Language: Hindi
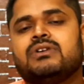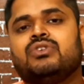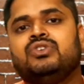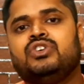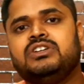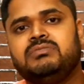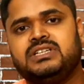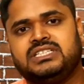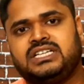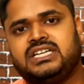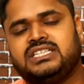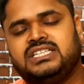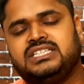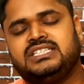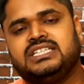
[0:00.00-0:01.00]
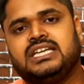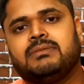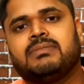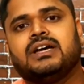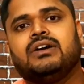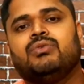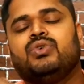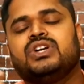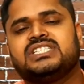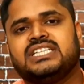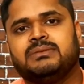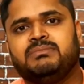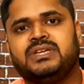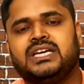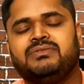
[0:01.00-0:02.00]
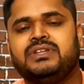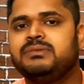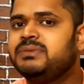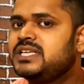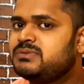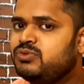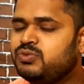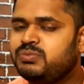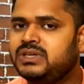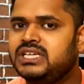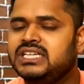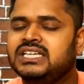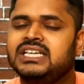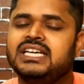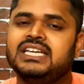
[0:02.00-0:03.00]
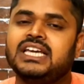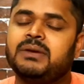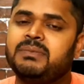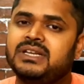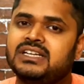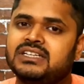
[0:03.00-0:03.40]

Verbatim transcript: आपको कोई नोटिफिकेशन आता है जैसे कि आपका व्हाट्सएप में या फिर फेसबुक में या